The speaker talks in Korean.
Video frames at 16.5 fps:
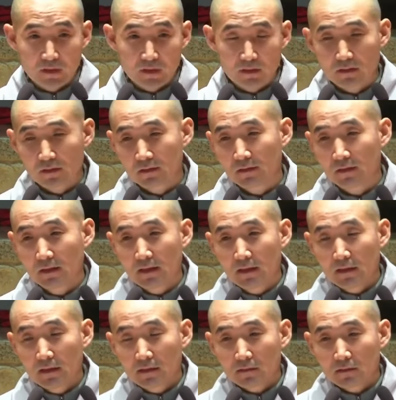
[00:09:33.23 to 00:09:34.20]
그래서
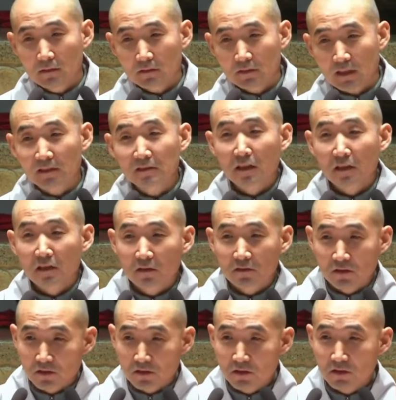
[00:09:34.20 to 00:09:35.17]
당장의
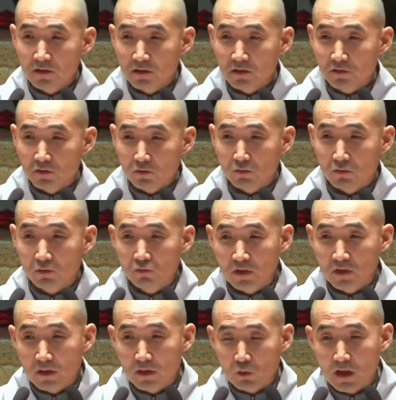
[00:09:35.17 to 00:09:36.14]
어떤 현실적으로
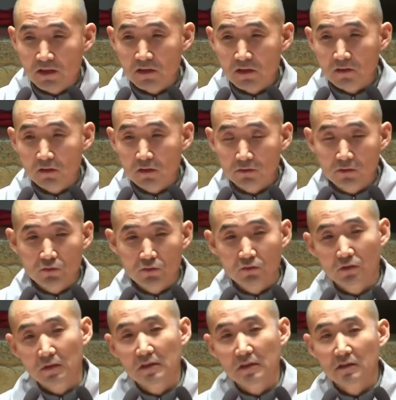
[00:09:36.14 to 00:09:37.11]
우리가 과실을 얻을
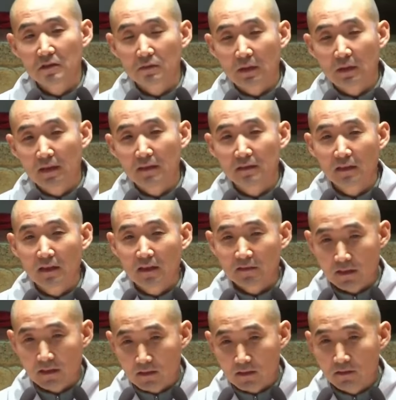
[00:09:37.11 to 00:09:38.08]
수는 없겠지만
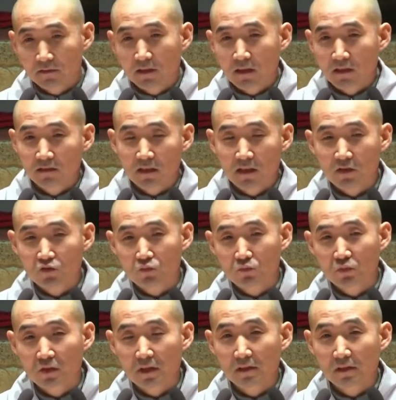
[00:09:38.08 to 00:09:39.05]
차근차근하게
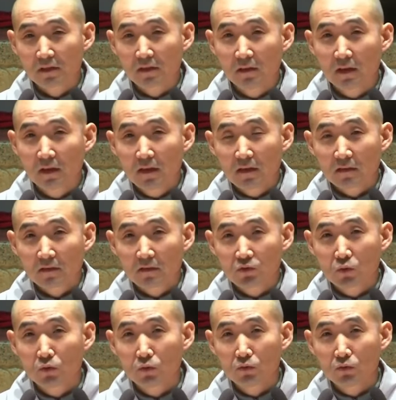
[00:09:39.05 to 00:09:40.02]
준비해서 그
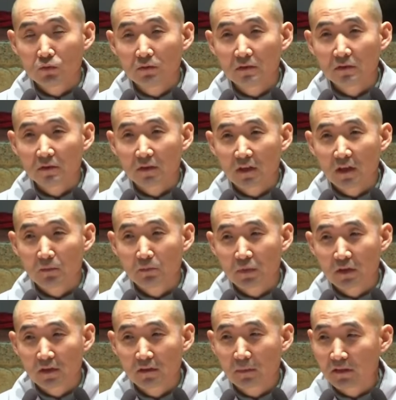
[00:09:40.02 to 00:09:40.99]
좋은 영화 한
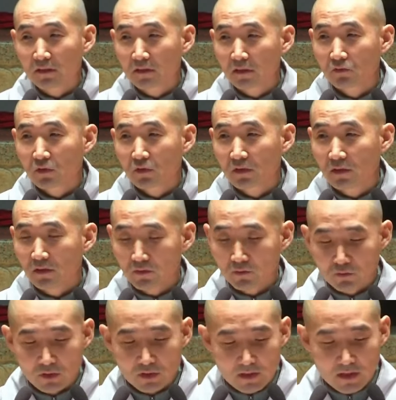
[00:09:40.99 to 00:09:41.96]
편을 만들기 위해서
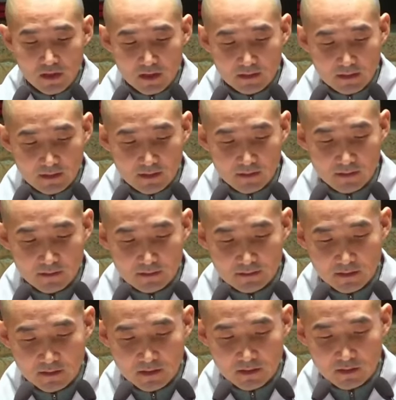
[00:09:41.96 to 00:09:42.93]
노력을 해야겠다는
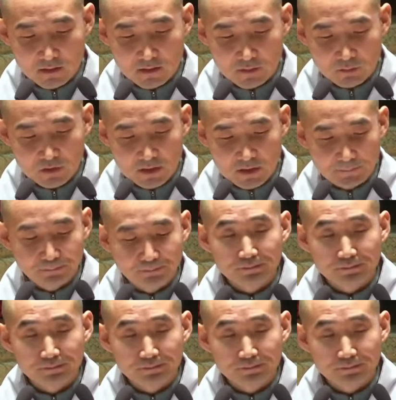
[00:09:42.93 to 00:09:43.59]
생각이 듭니다.